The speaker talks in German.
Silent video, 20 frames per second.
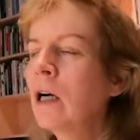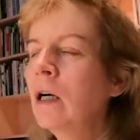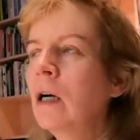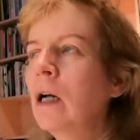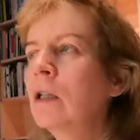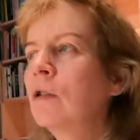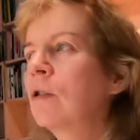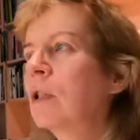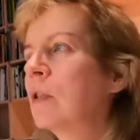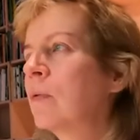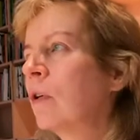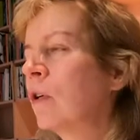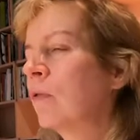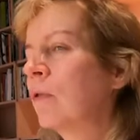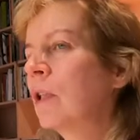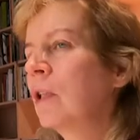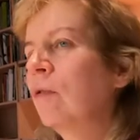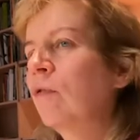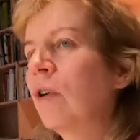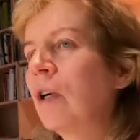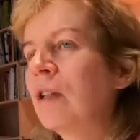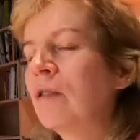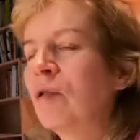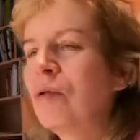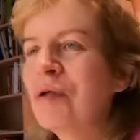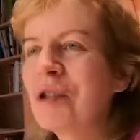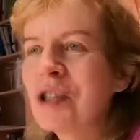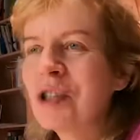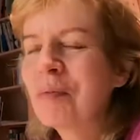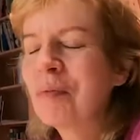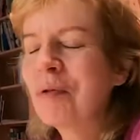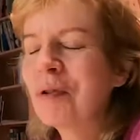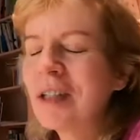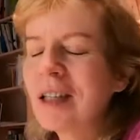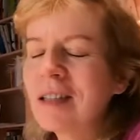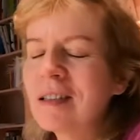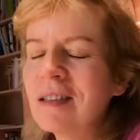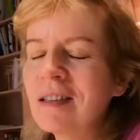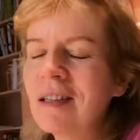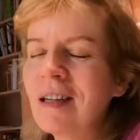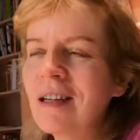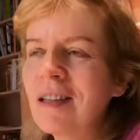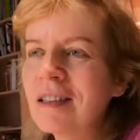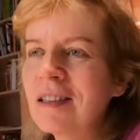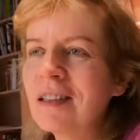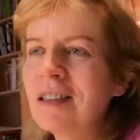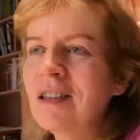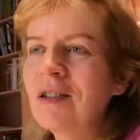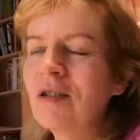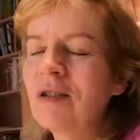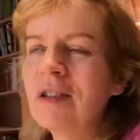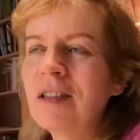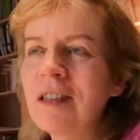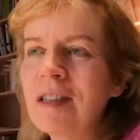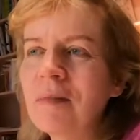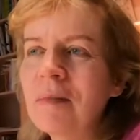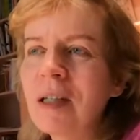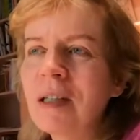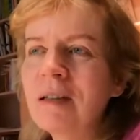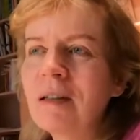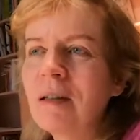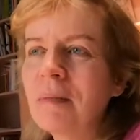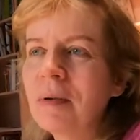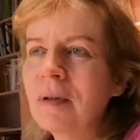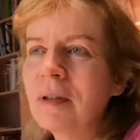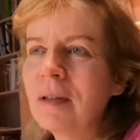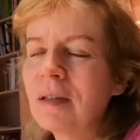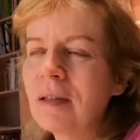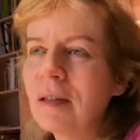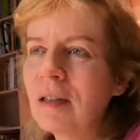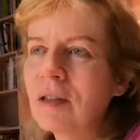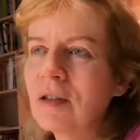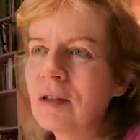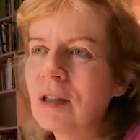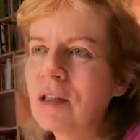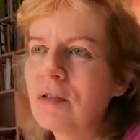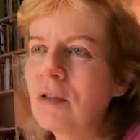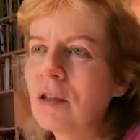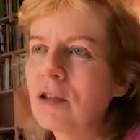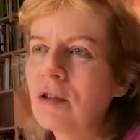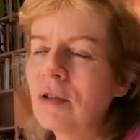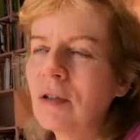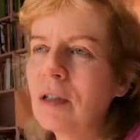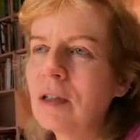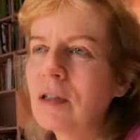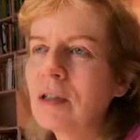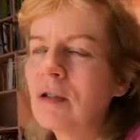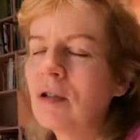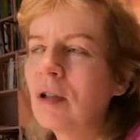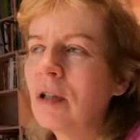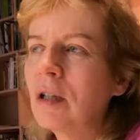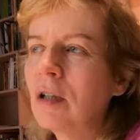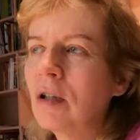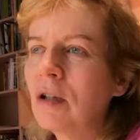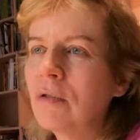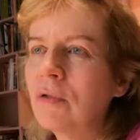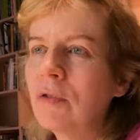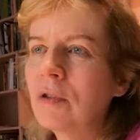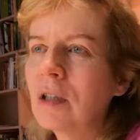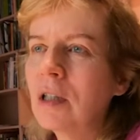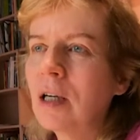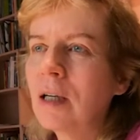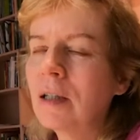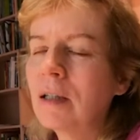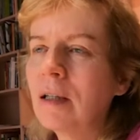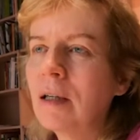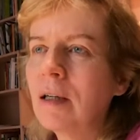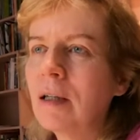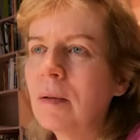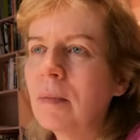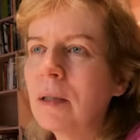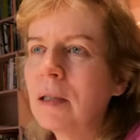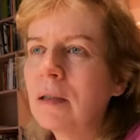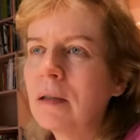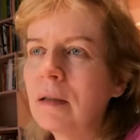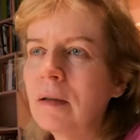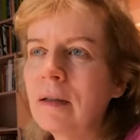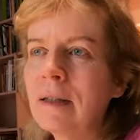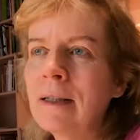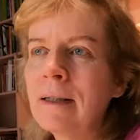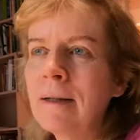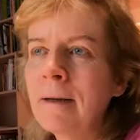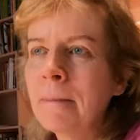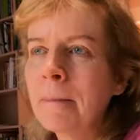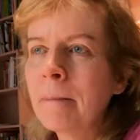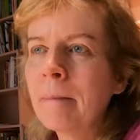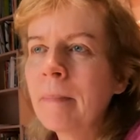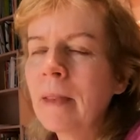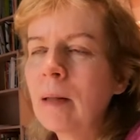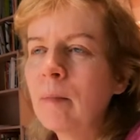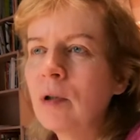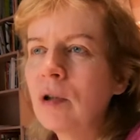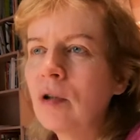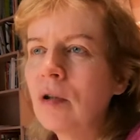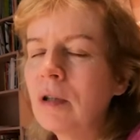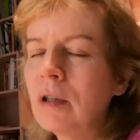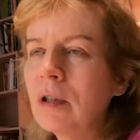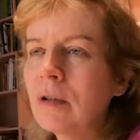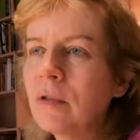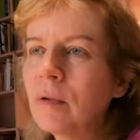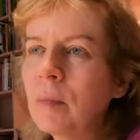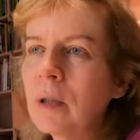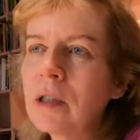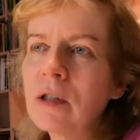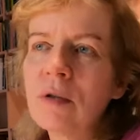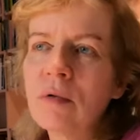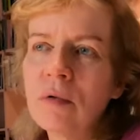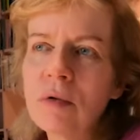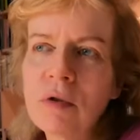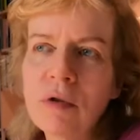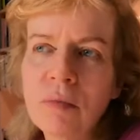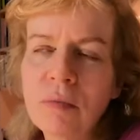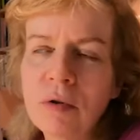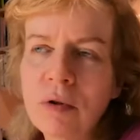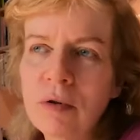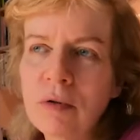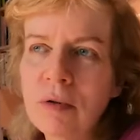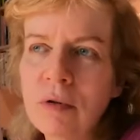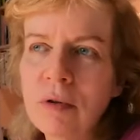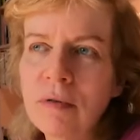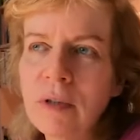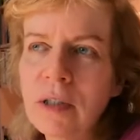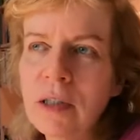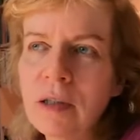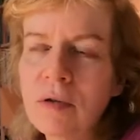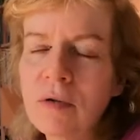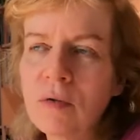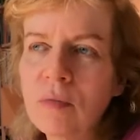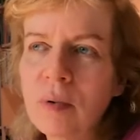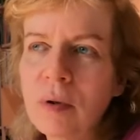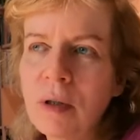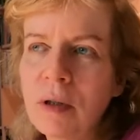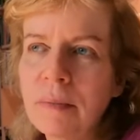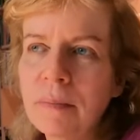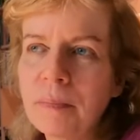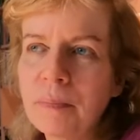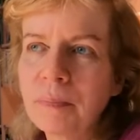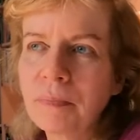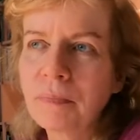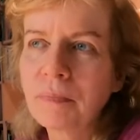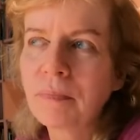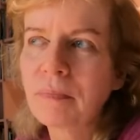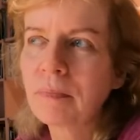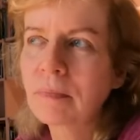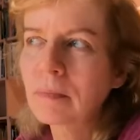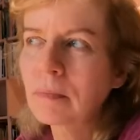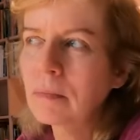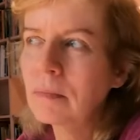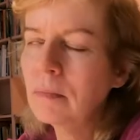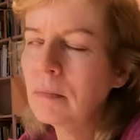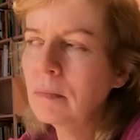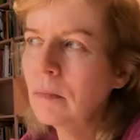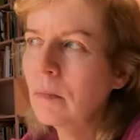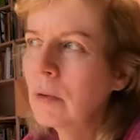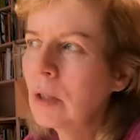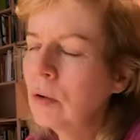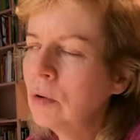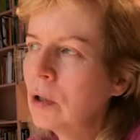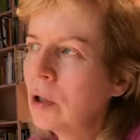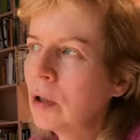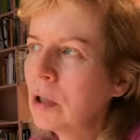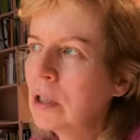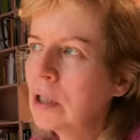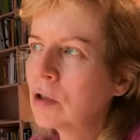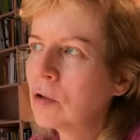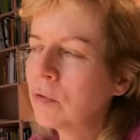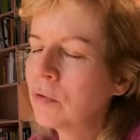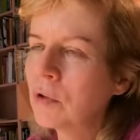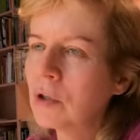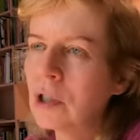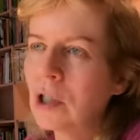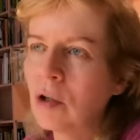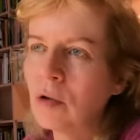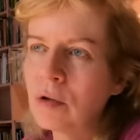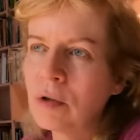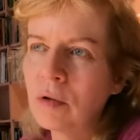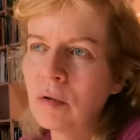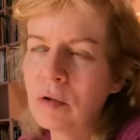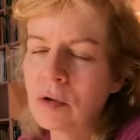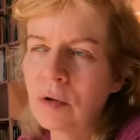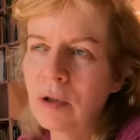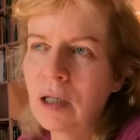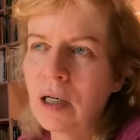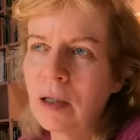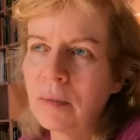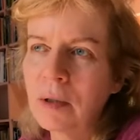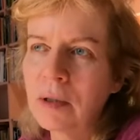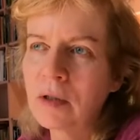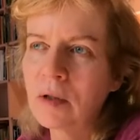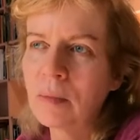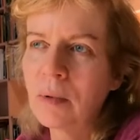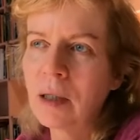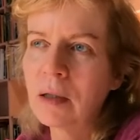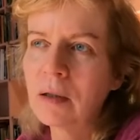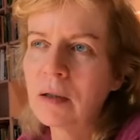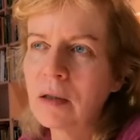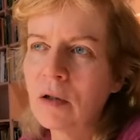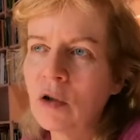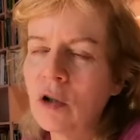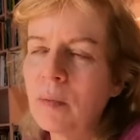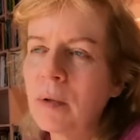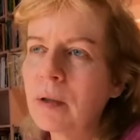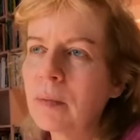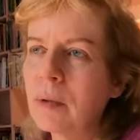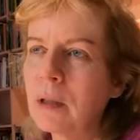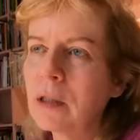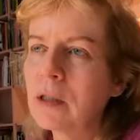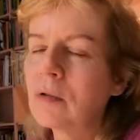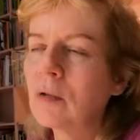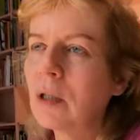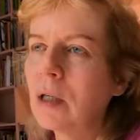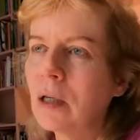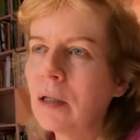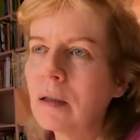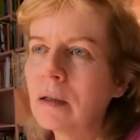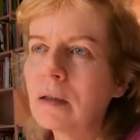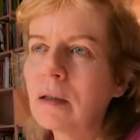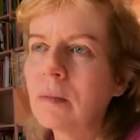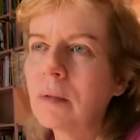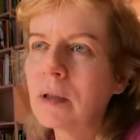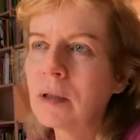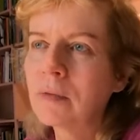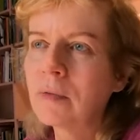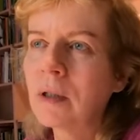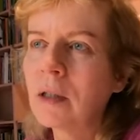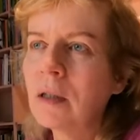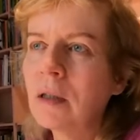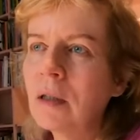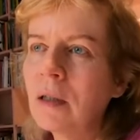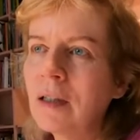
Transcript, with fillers: Also das war auf jeden Fall ein großes Projekt in einer Art, ja. die ich noch nie gemacht habe. Ja. Also das war schon ganz toll, auch für die eigene Arbeit, die mit neuen Informationen zu bestücken, war das super. Mhm. Und auch hier so vor der Haustür so eine Arbeit zu machen, ist ja auch manchmal nicht so leicht, aber es war